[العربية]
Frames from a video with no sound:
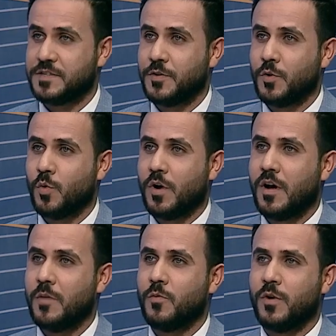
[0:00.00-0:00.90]

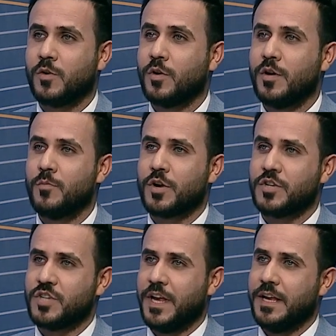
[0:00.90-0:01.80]
النواب وكل
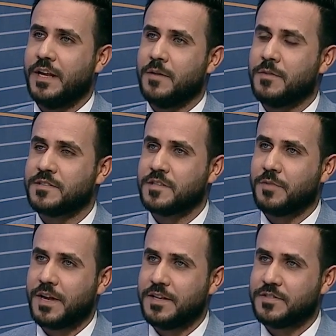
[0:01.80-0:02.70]
المرشحين
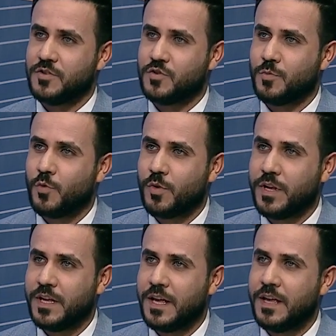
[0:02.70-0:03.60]
لمنصب رئيس
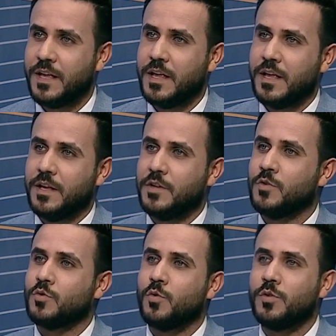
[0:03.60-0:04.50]
الجمهوريه
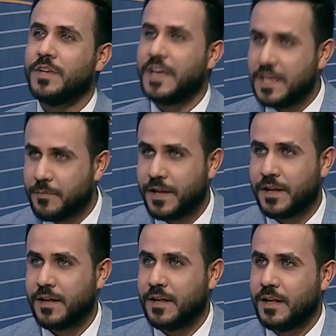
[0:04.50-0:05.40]
ينطون كلمة
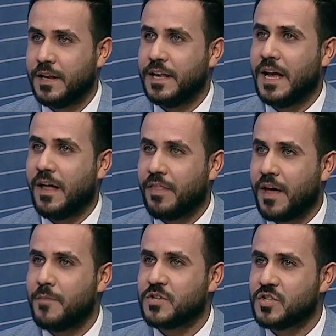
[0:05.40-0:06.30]
نعم.
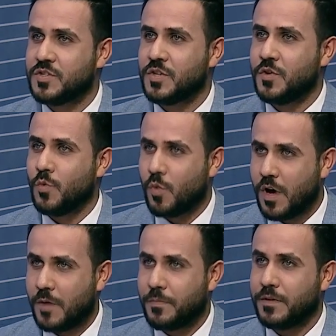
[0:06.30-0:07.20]
لأعضاء مجلس
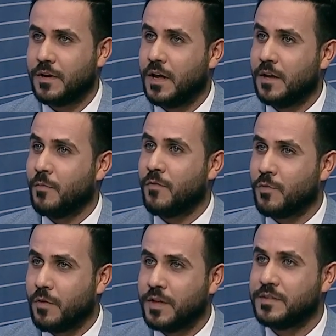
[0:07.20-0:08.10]
النواب نعم.
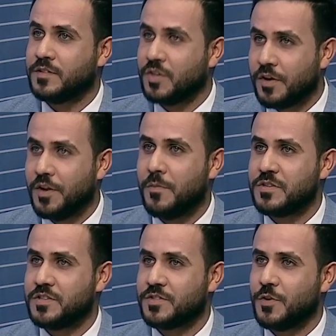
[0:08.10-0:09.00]
المفروض أنت تقنع
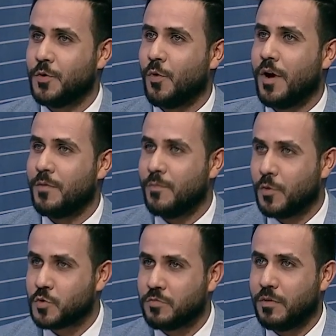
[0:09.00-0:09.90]
مجلس النواب
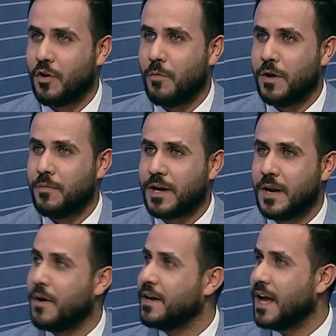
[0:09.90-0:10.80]
الموجود بالقبة
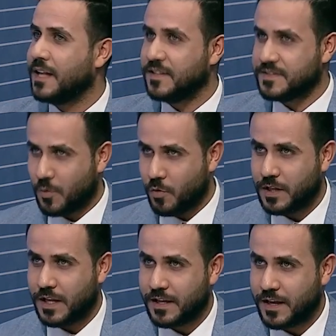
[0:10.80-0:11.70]
البرلمانية حتى
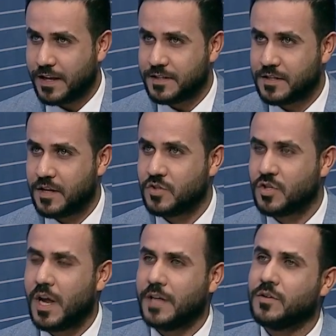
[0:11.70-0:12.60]
يصوت لك كرئيس نعم.
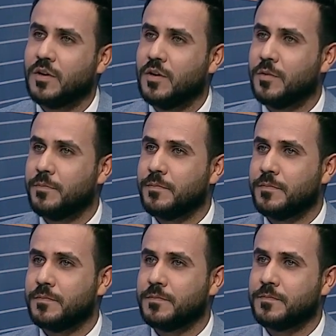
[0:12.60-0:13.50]
ايش راح تقول لهم
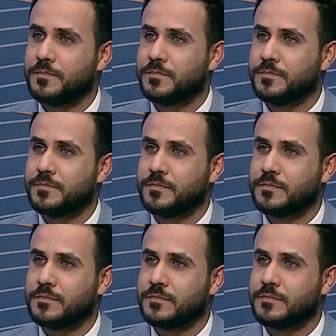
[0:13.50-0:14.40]

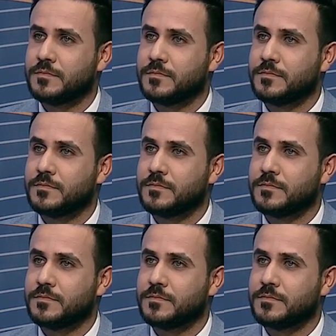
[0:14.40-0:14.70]
يعني